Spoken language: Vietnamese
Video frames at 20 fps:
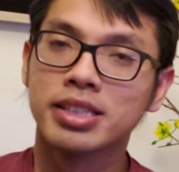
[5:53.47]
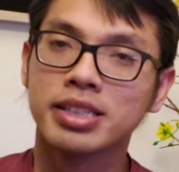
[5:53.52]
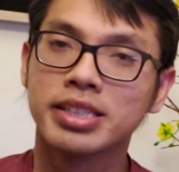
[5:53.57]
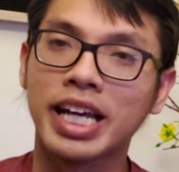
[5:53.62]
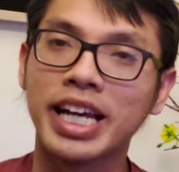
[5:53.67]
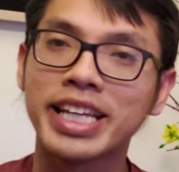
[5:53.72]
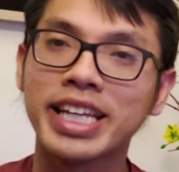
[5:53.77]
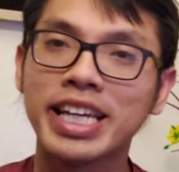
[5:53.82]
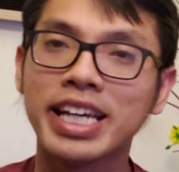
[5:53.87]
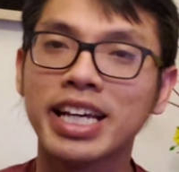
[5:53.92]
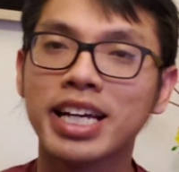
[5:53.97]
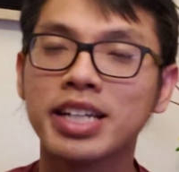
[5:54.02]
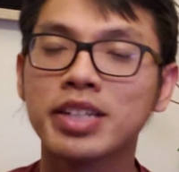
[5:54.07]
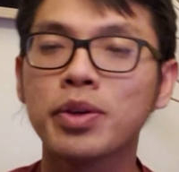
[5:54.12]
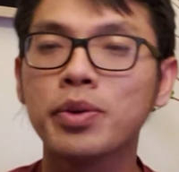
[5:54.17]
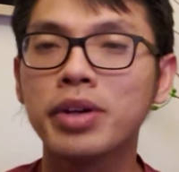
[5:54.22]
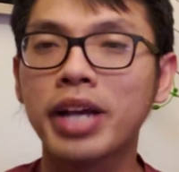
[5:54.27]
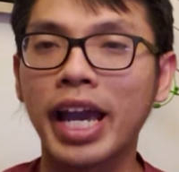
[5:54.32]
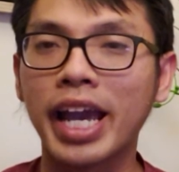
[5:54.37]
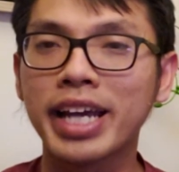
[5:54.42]
tại vì à,
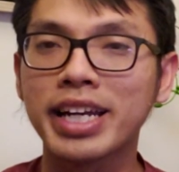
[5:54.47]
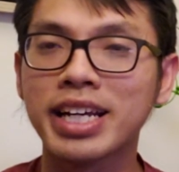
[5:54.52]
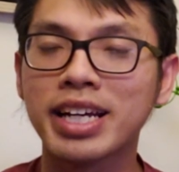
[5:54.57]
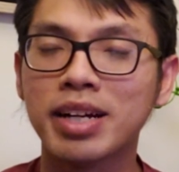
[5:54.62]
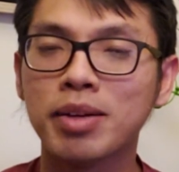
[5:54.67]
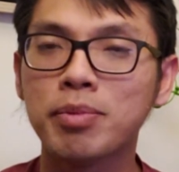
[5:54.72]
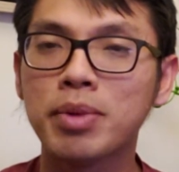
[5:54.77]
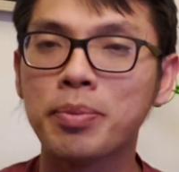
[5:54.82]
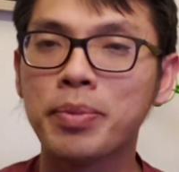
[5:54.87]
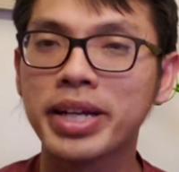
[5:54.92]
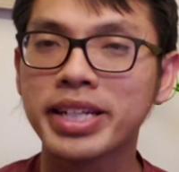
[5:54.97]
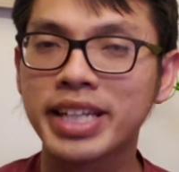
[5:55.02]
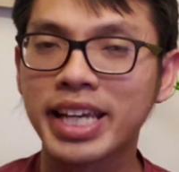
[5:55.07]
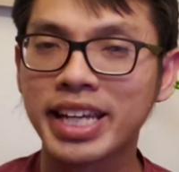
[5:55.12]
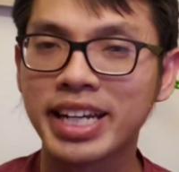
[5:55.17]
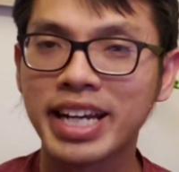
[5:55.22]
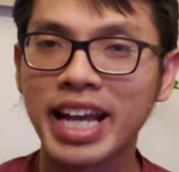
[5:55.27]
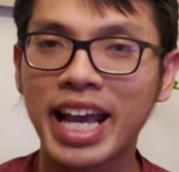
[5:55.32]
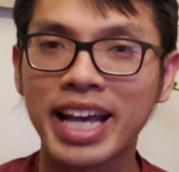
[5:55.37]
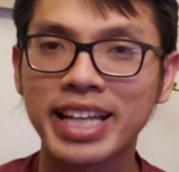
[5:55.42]
chú ngạn đó ông ở bên
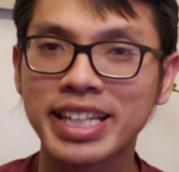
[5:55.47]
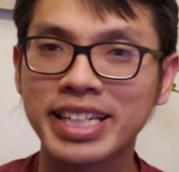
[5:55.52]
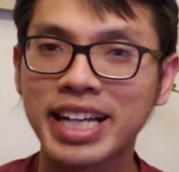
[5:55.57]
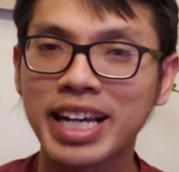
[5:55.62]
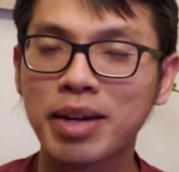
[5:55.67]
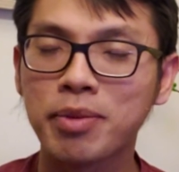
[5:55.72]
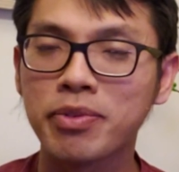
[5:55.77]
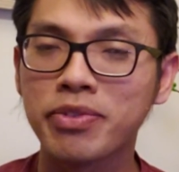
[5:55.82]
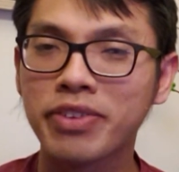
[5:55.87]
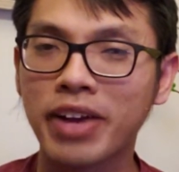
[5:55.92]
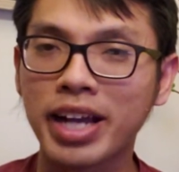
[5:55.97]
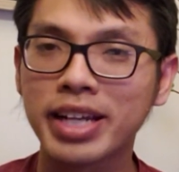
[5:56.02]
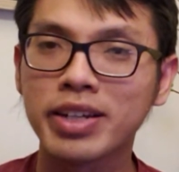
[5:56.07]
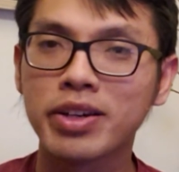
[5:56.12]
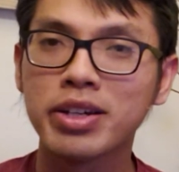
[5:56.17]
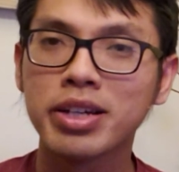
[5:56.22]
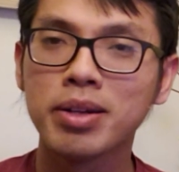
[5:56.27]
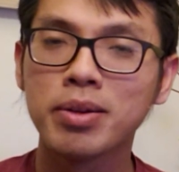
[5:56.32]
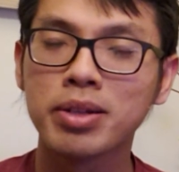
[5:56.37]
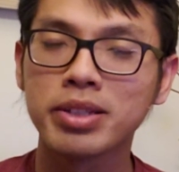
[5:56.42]
canada thành ra ông phản
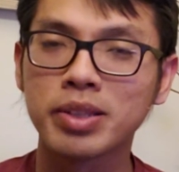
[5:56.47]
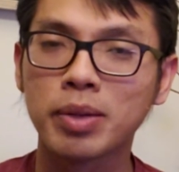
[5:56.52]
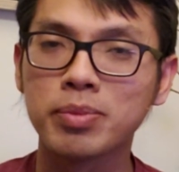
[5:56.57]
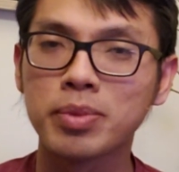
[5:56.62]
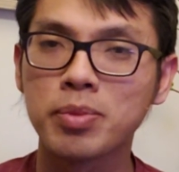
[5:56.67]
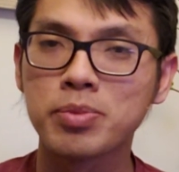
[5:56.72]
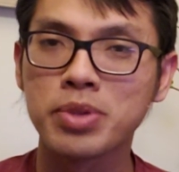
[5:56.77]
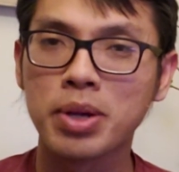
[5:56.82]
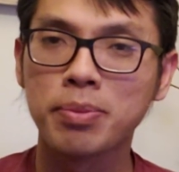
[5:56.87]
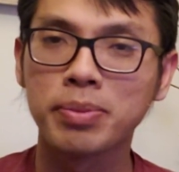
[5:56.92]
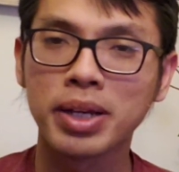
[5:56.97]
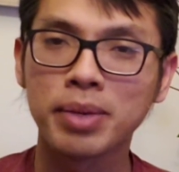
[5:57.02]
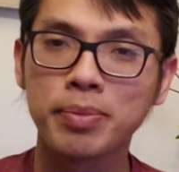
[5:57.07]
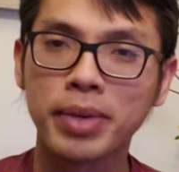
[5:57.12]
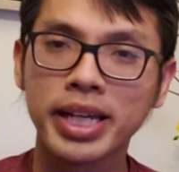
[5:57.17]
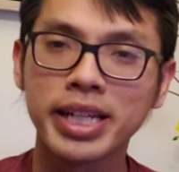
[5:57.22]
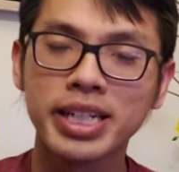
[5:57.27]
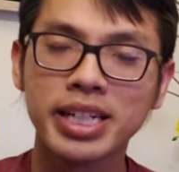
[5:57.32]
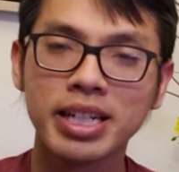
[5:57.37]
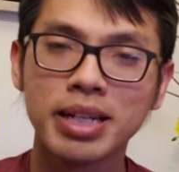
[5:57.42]
đối ờ, tổng thống trump cái
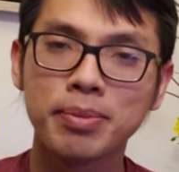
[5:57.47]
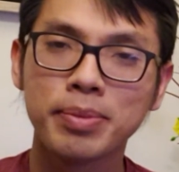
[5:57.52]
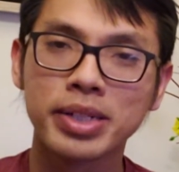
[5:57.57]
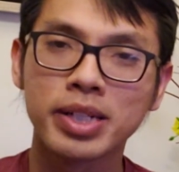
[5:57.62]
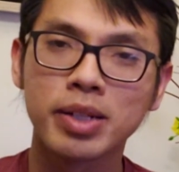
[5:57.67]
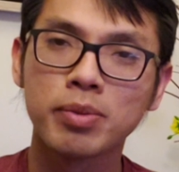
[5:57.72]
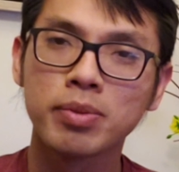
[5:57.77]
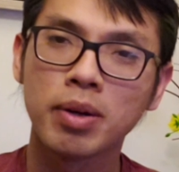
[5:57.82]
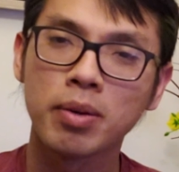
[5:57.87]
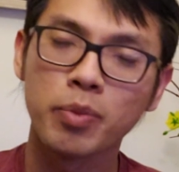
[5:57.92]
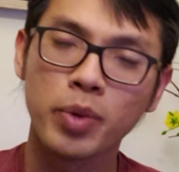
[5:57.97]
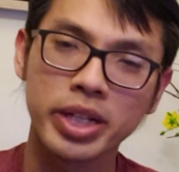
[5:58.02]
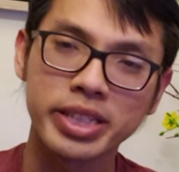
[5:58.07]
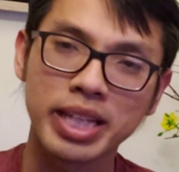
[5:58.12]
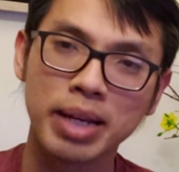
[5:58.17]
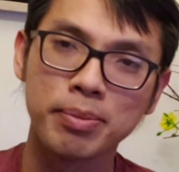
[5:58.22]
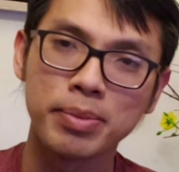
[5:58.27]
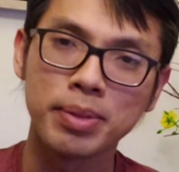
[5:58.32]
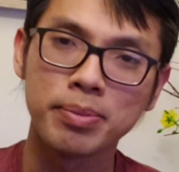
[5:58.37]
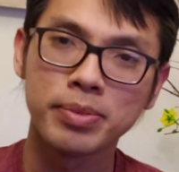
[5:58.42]
máy gì nữa mình cũng không quan
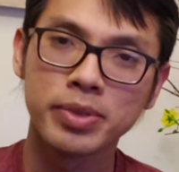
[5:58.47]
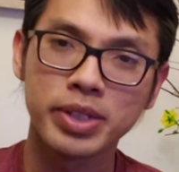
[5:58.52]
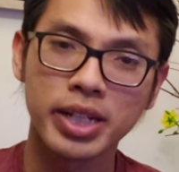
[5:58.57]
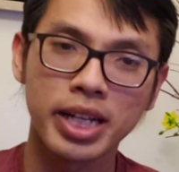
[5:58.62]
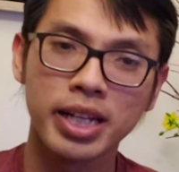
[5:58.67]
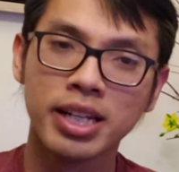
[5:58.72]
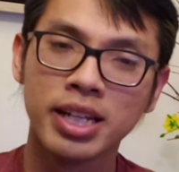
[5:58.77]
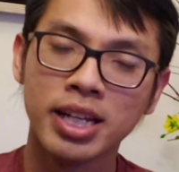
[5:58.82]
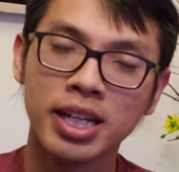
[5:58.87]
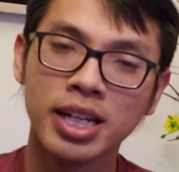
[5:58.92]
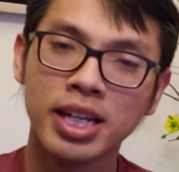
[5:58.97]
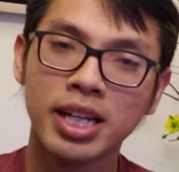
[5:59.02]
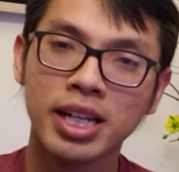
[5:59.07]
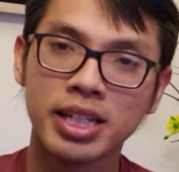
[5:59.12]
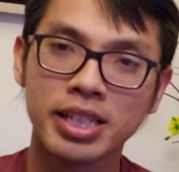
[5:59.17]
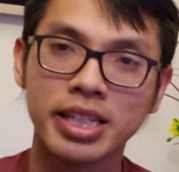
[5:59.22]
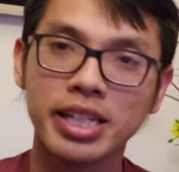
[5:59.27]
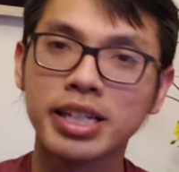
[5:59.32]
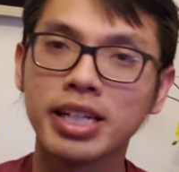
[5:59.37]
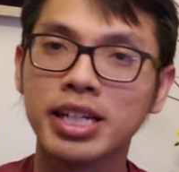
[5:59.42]
tâm lắm ok
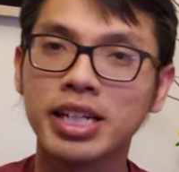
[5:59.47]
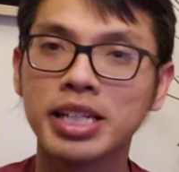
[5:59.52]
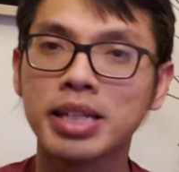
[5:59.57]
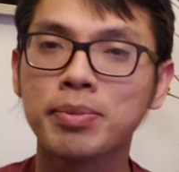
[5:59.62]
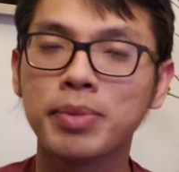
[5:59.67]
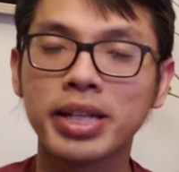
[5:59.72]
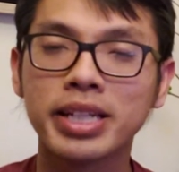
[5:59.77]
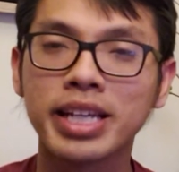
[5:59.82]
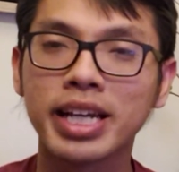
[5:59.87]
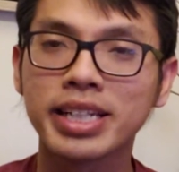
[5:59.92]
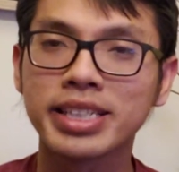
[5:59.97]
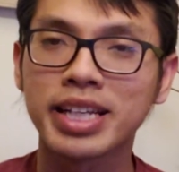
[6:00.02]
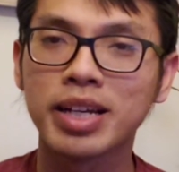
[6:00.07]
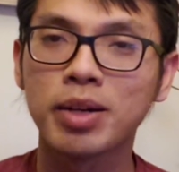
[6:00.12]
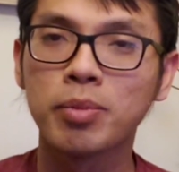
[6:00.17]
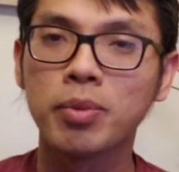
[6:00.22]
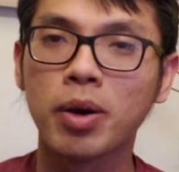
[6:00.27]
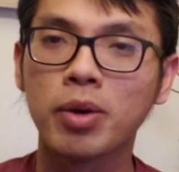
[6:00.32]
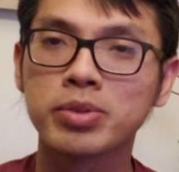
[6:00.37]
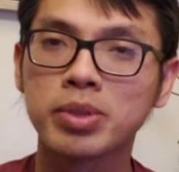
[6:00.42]
những người như mình vẫn sẽ
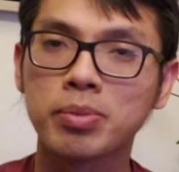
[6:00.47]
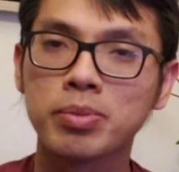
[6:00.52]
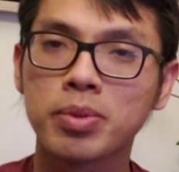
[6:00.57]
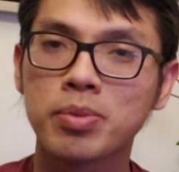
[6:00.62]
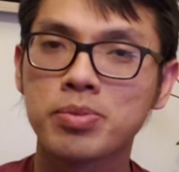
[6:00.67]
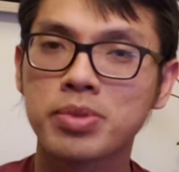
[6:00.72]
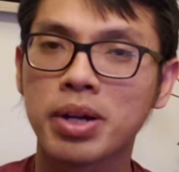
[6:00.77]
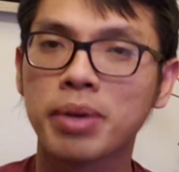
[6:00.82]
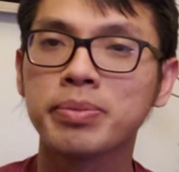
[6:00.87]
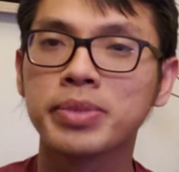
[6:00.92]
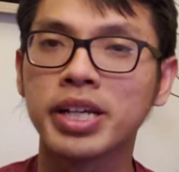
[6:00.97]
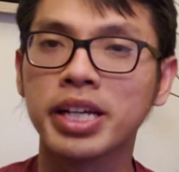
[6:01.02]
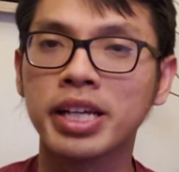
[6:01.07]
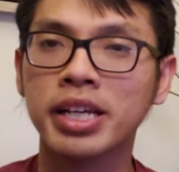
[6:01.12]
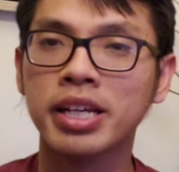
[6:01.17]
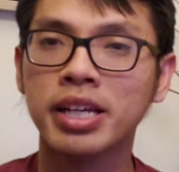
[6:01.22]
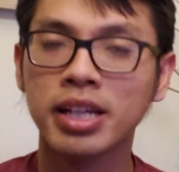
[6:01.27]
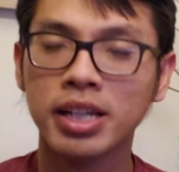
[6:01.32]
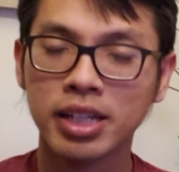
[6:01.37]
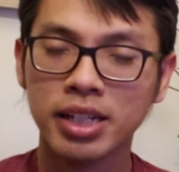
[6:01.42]
ủng hộ tổng thống trump thôi
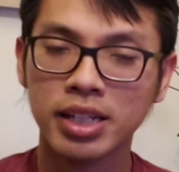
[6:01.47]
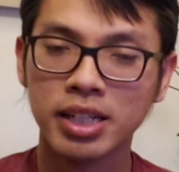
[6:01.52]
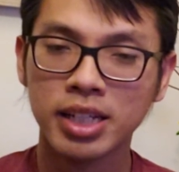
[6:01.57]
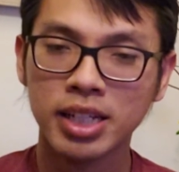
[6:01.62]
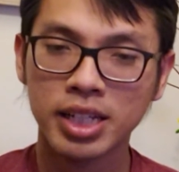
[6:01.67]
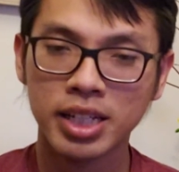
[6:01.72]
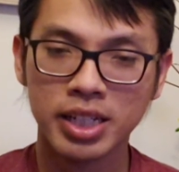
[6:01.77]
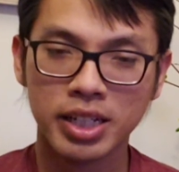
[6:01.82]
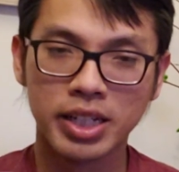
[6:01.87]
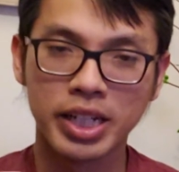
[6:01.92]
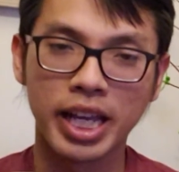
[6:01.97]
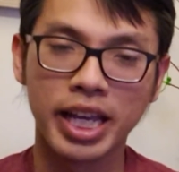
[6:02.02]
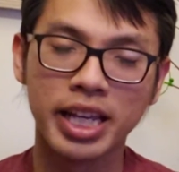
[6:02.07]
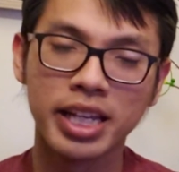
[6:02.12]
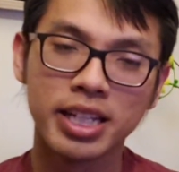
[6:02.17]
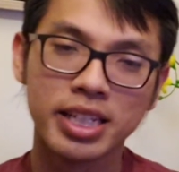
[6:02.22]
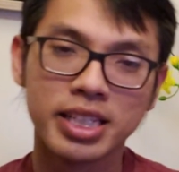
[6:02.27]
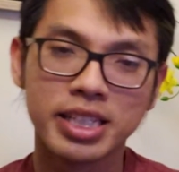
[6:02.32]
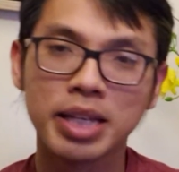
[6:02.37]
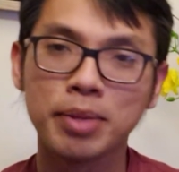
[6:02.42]
ok
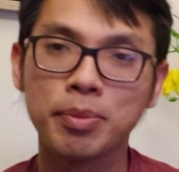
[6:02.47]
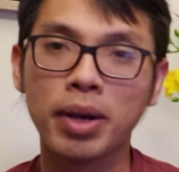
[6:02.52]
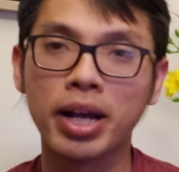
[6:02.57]
nhưng